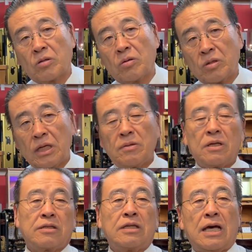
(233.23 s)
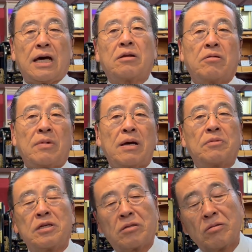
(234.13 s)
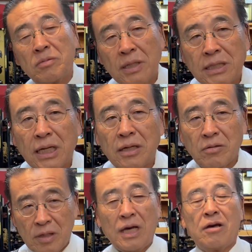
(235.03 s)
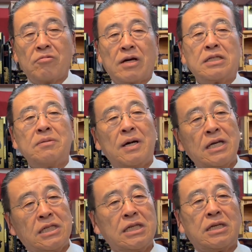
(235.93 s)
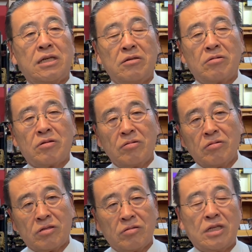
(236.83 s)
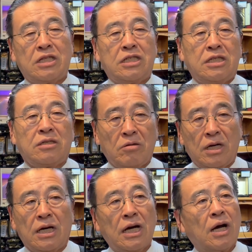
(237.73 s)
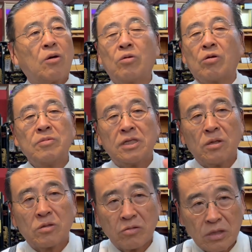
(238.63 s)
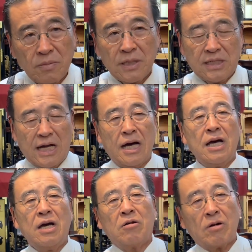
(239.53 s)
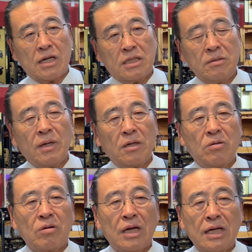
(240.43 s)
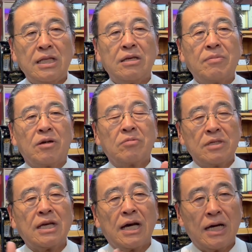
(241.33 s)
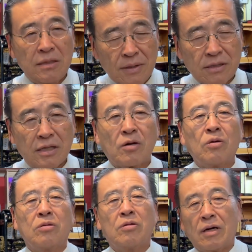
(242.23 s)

当店ですね、あの、前も言っておりましたけどね、輪島漆器の行書で父と母がこのお店を作りました。輪島のおかげで今のお店があります。で、今度